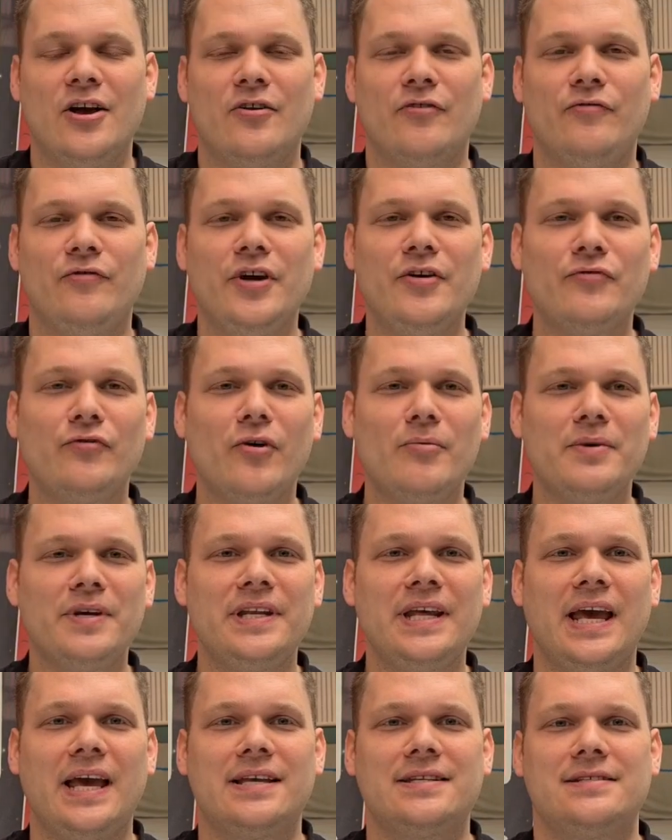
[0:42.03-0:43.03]
Wir vom
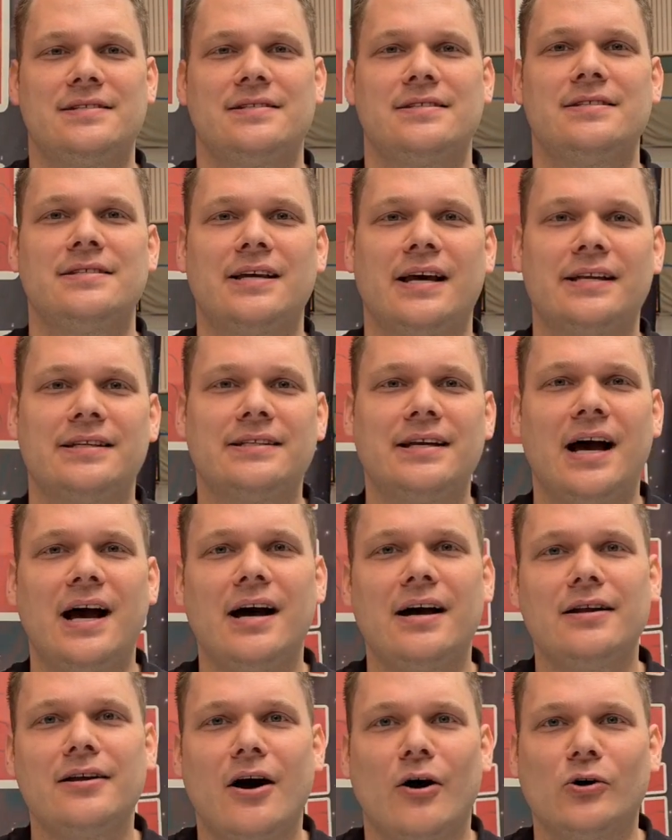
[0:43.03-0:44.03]
IDS sind seit
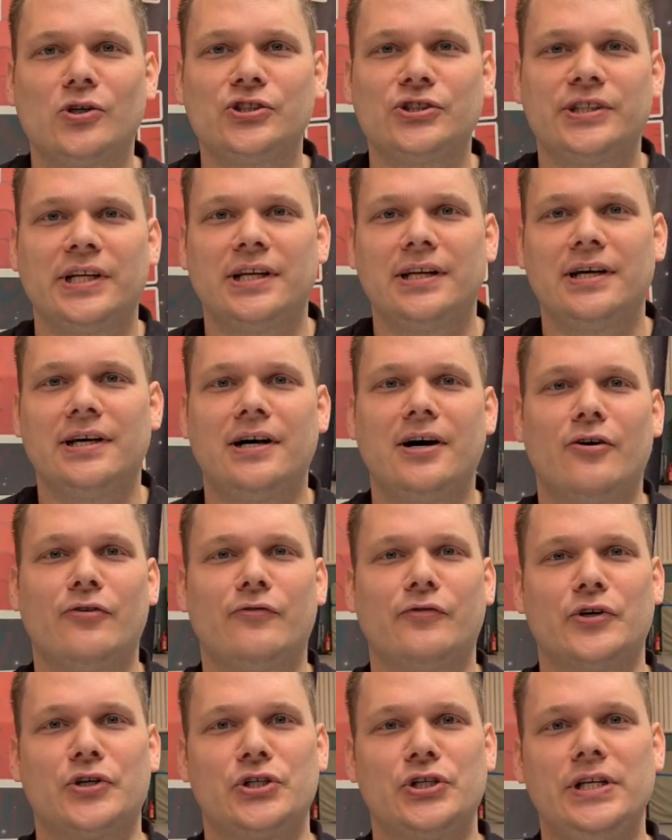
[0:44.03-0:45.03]
Jahren Aussteller
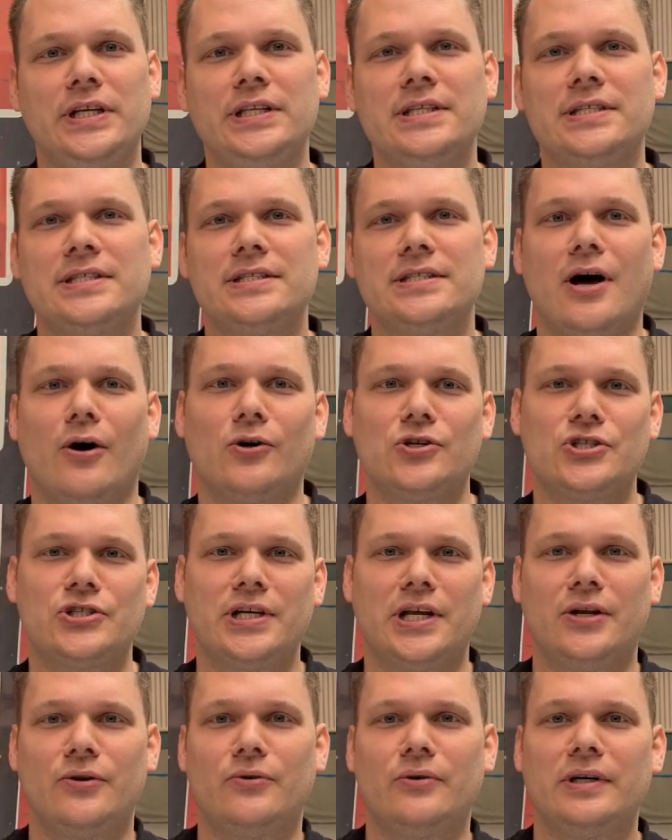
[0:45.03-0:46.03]
auf verschiedensten
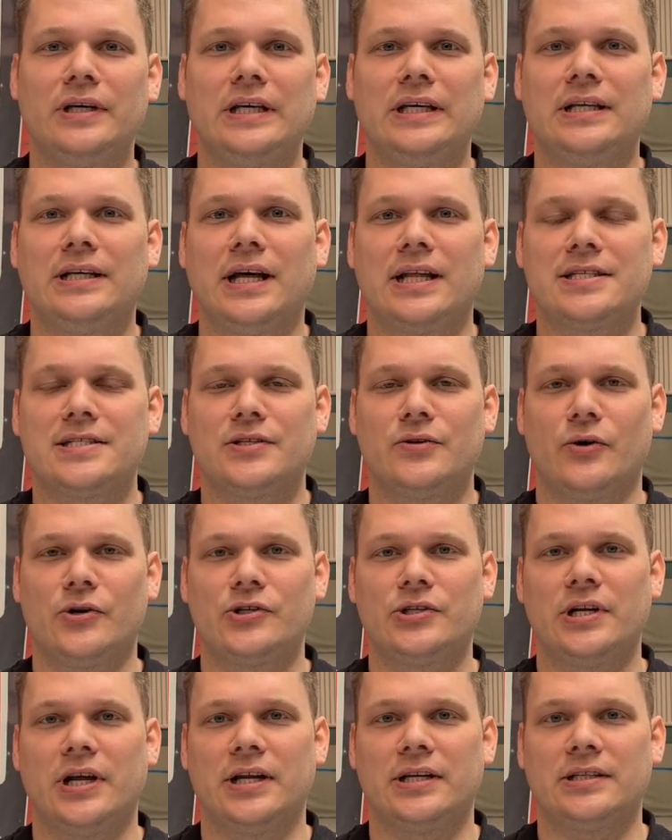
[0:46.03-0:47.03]
Ausstellungen in ganz
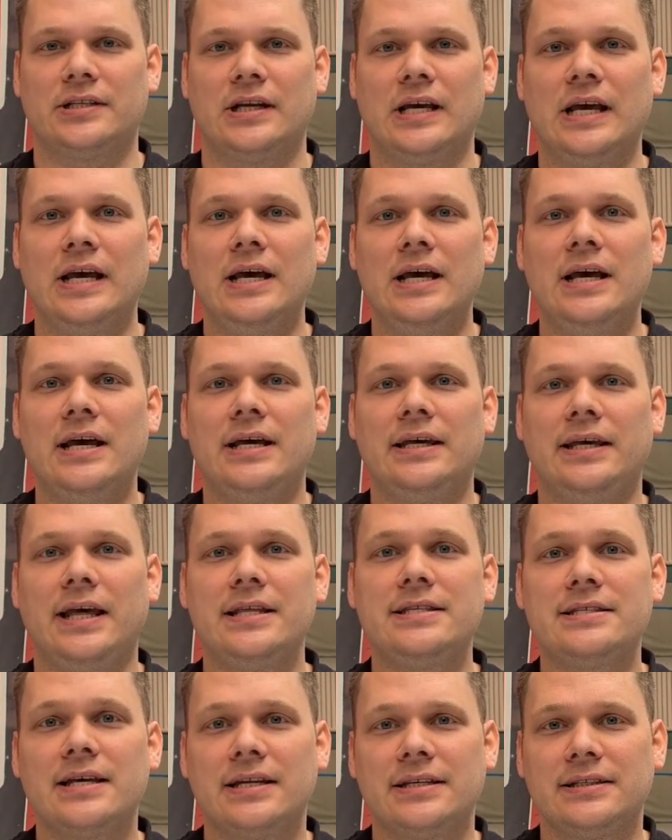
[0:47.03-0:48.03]
Deutschland.
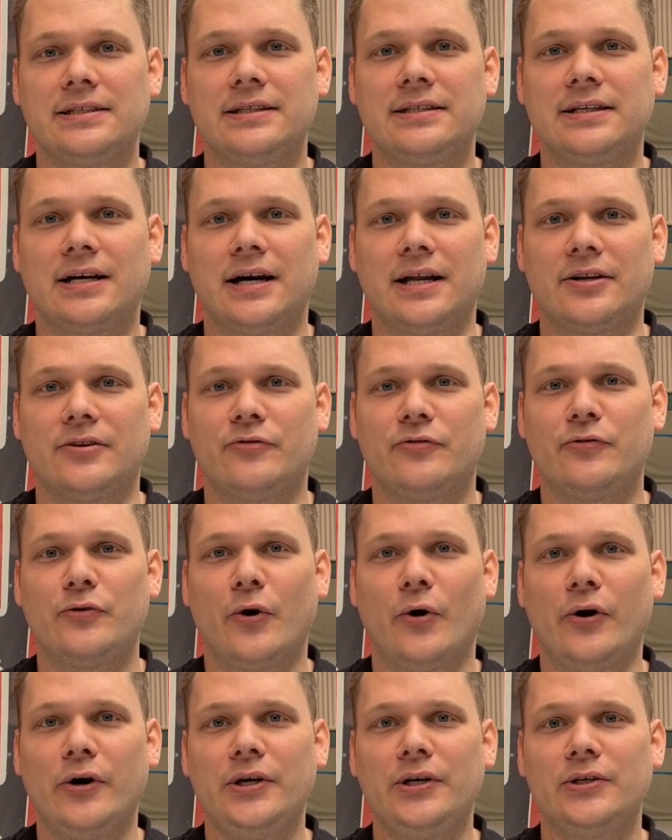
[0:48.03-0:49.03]
Jetzt seid ihr dran.
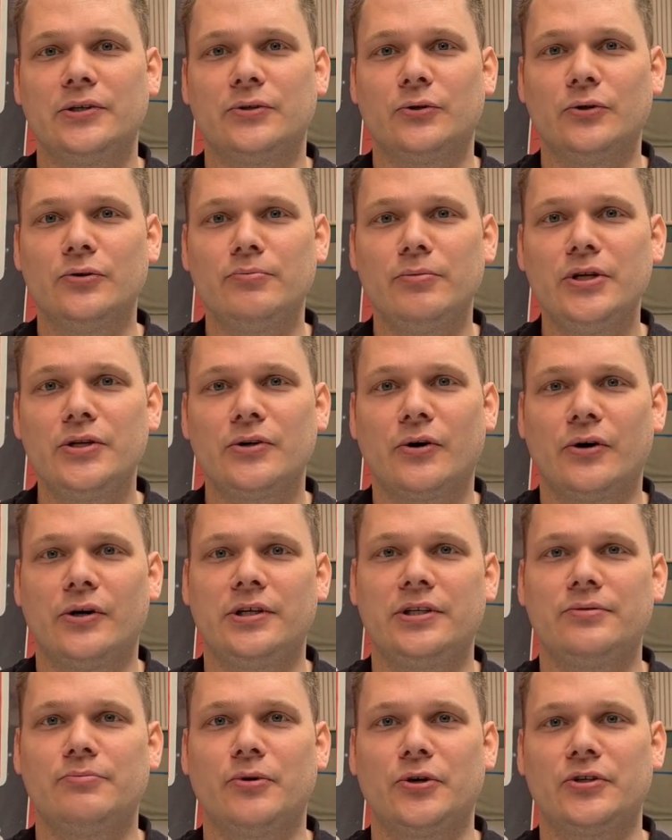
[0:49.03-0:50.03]
Für euch und mit
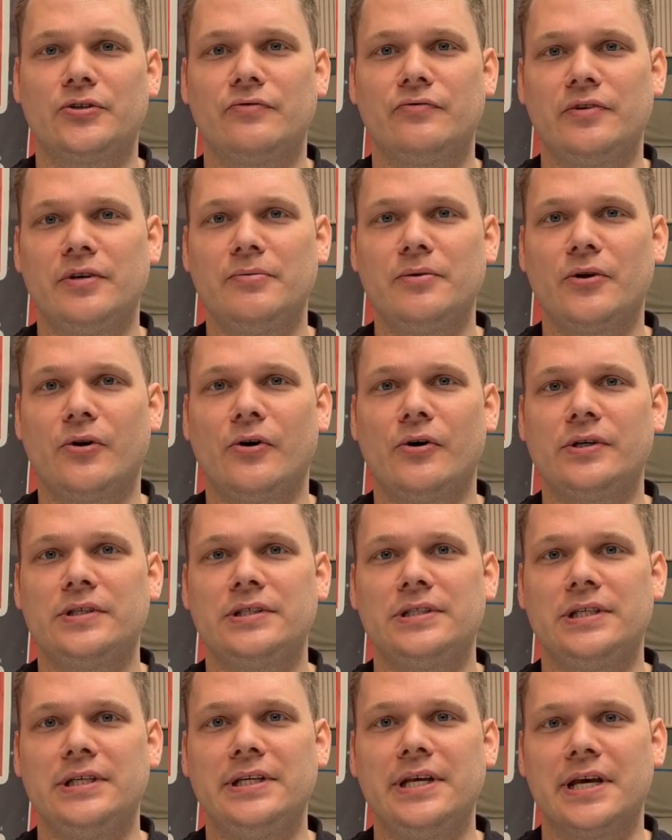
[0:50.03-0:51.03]
euch möchten wir mit
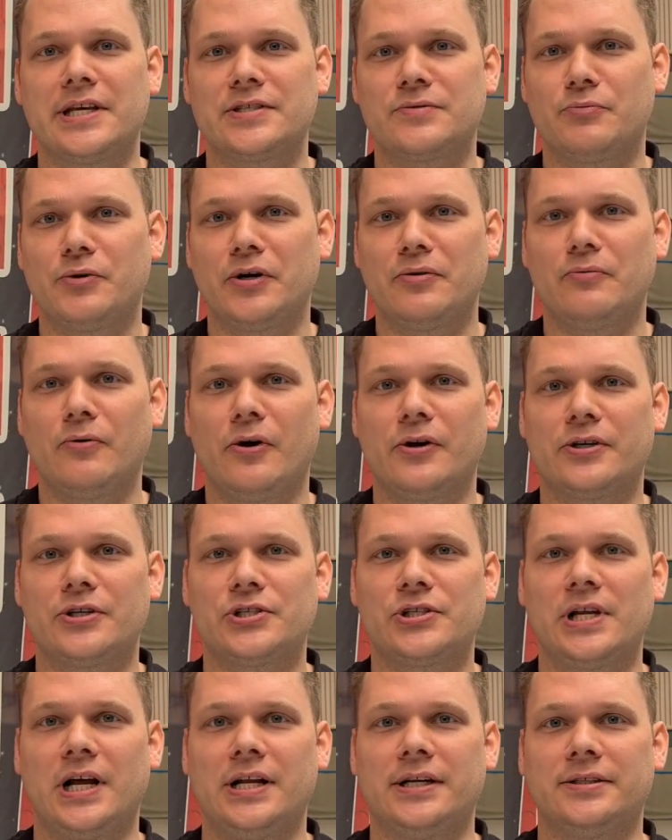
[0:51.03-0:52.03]
euch die IDS Brick World
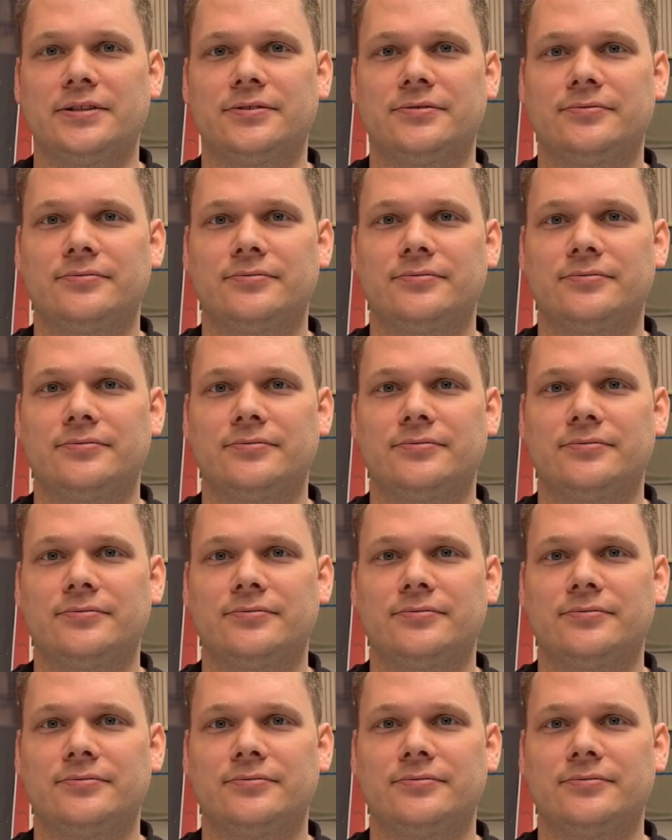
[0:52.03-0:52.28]
gestalten.